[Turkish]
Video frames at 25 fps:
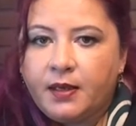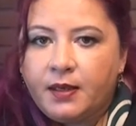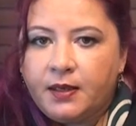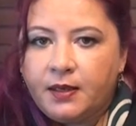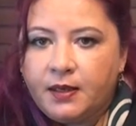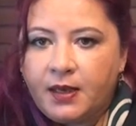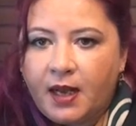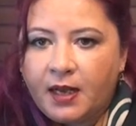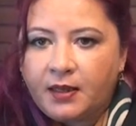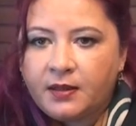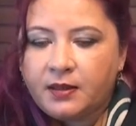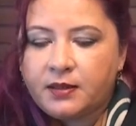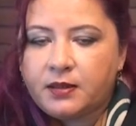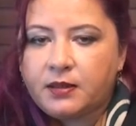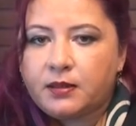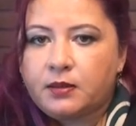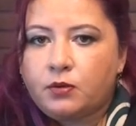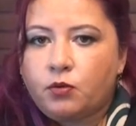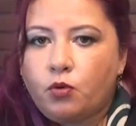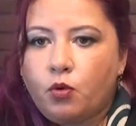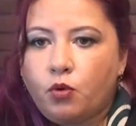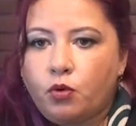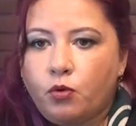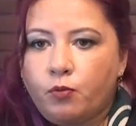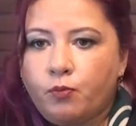Yalnız
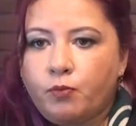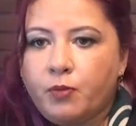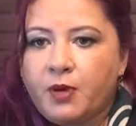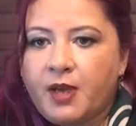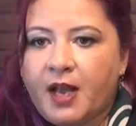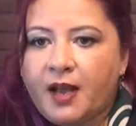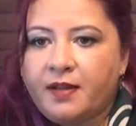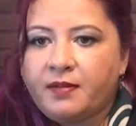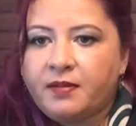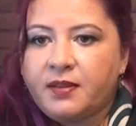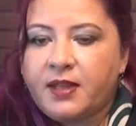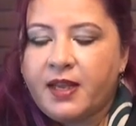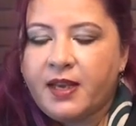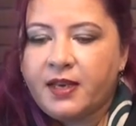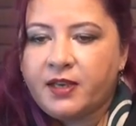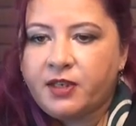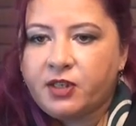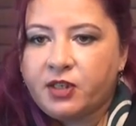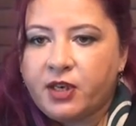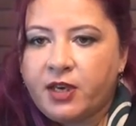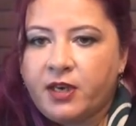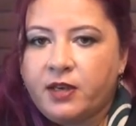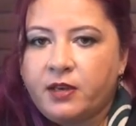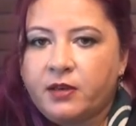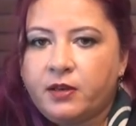korunmayan tek
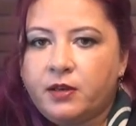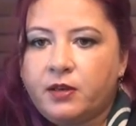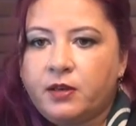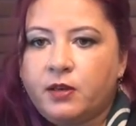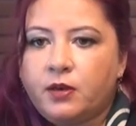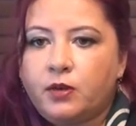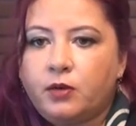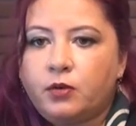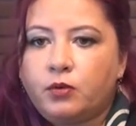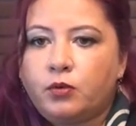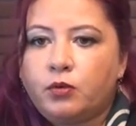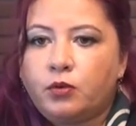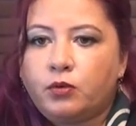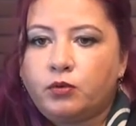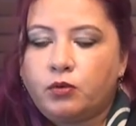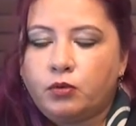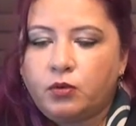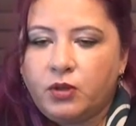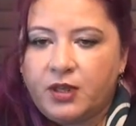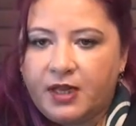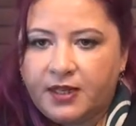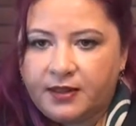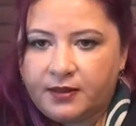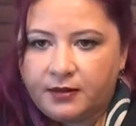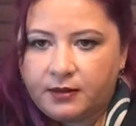şey
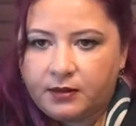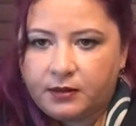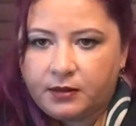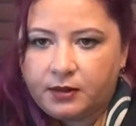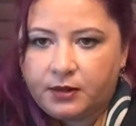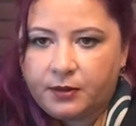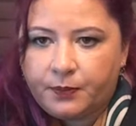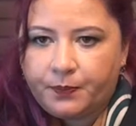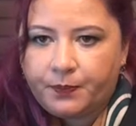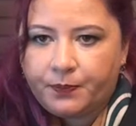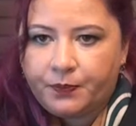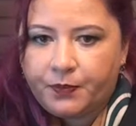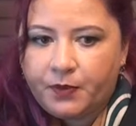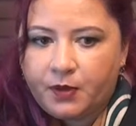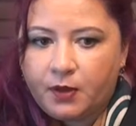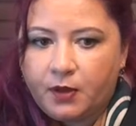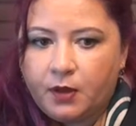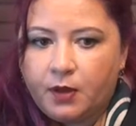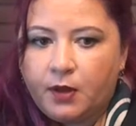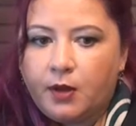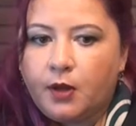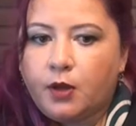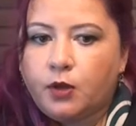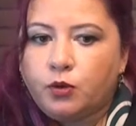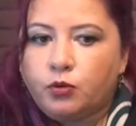kötü niyettir.
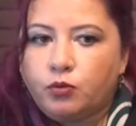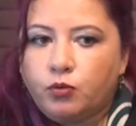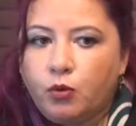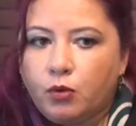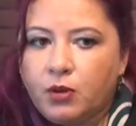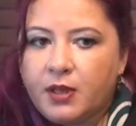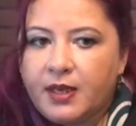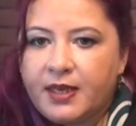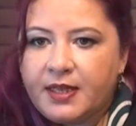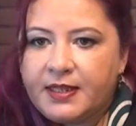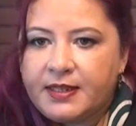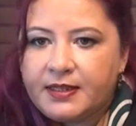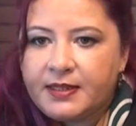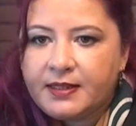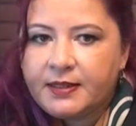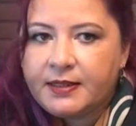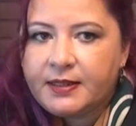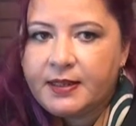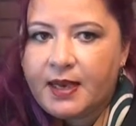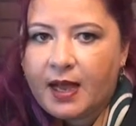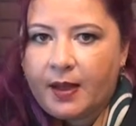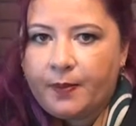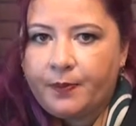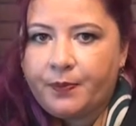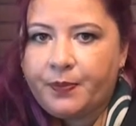
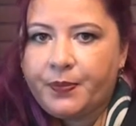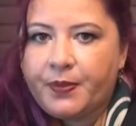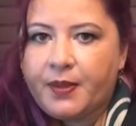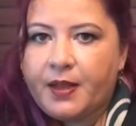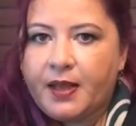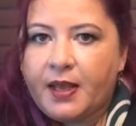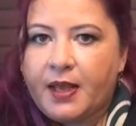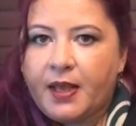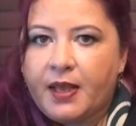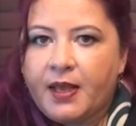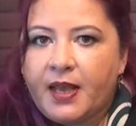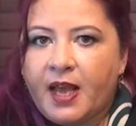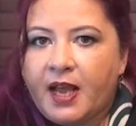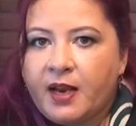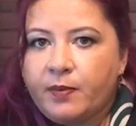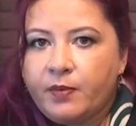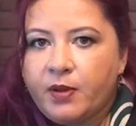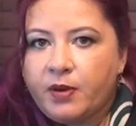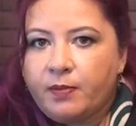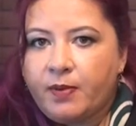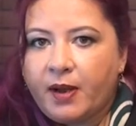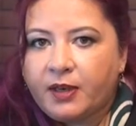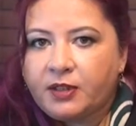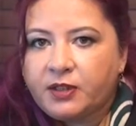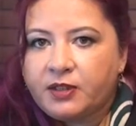Dolayısıyla eğer
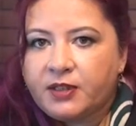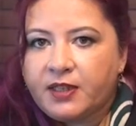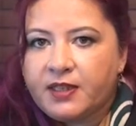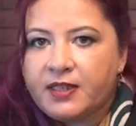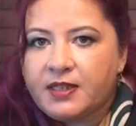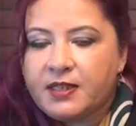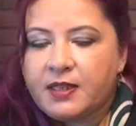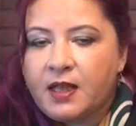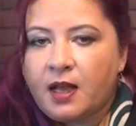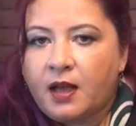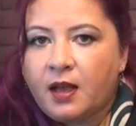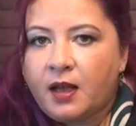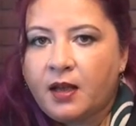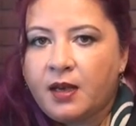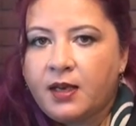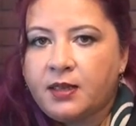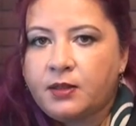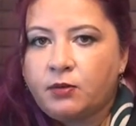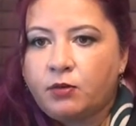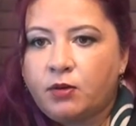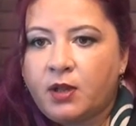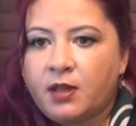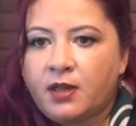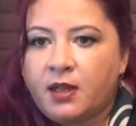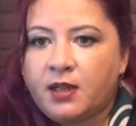bir başkasına
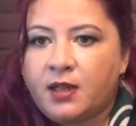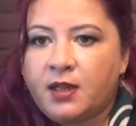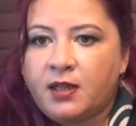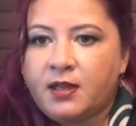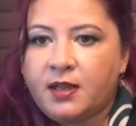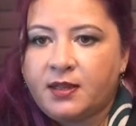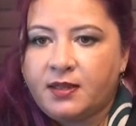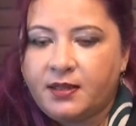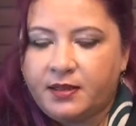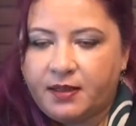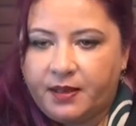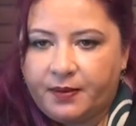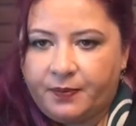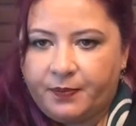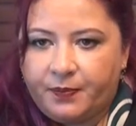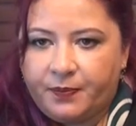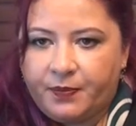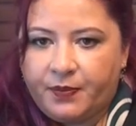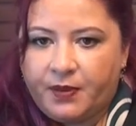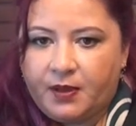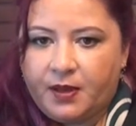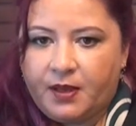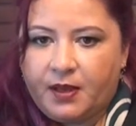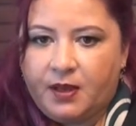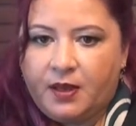ait olan alan adını
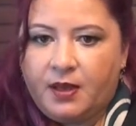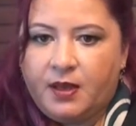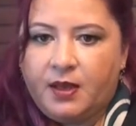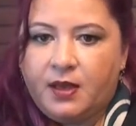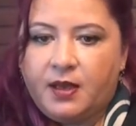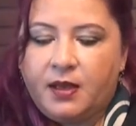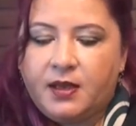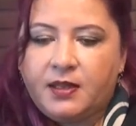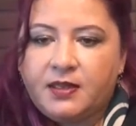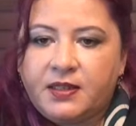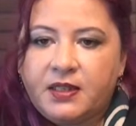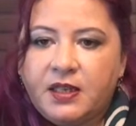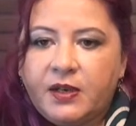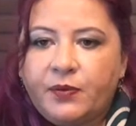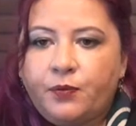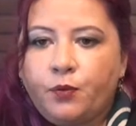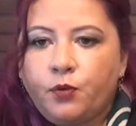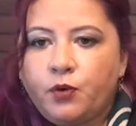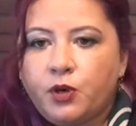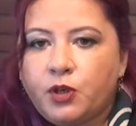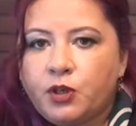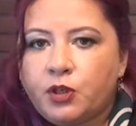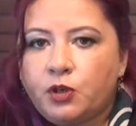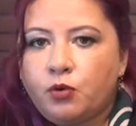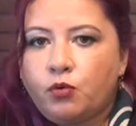sırf
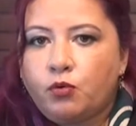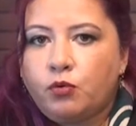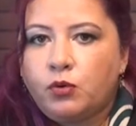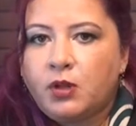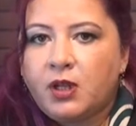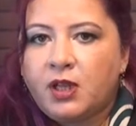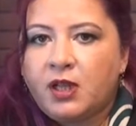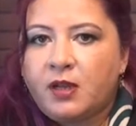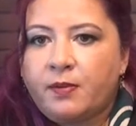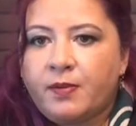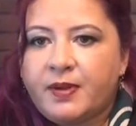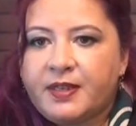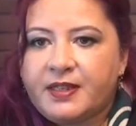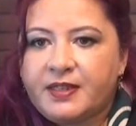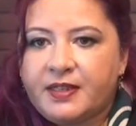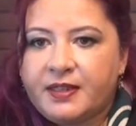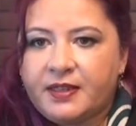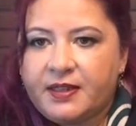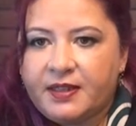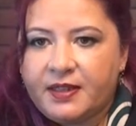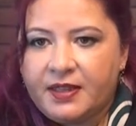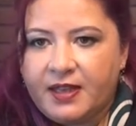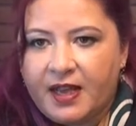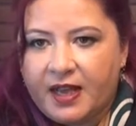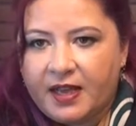o kişi
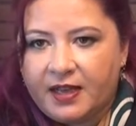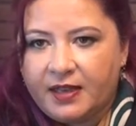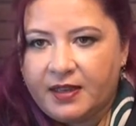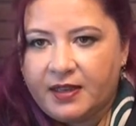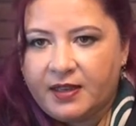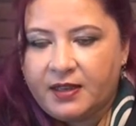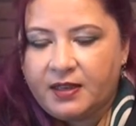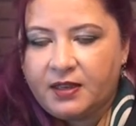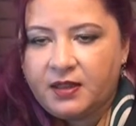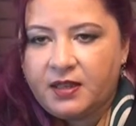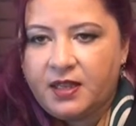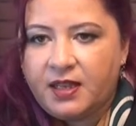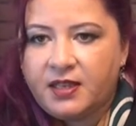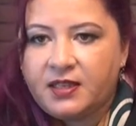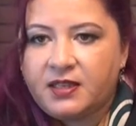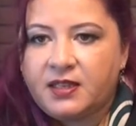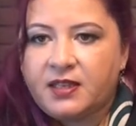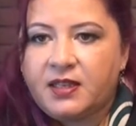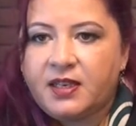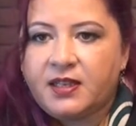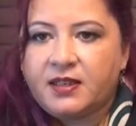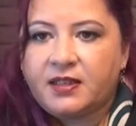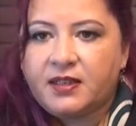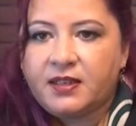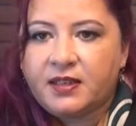kullanamasın diye
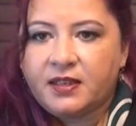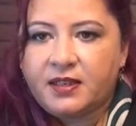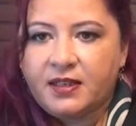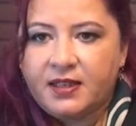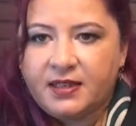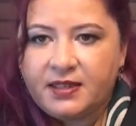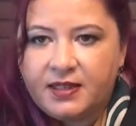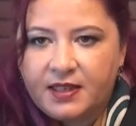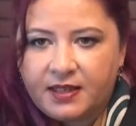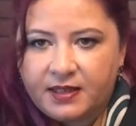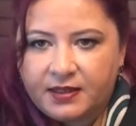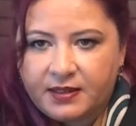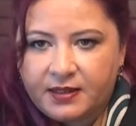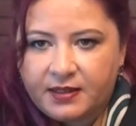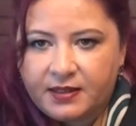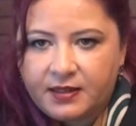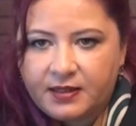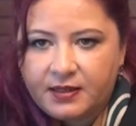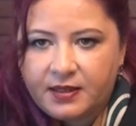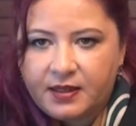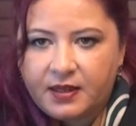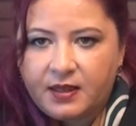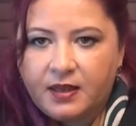tescil ettirdiyseniz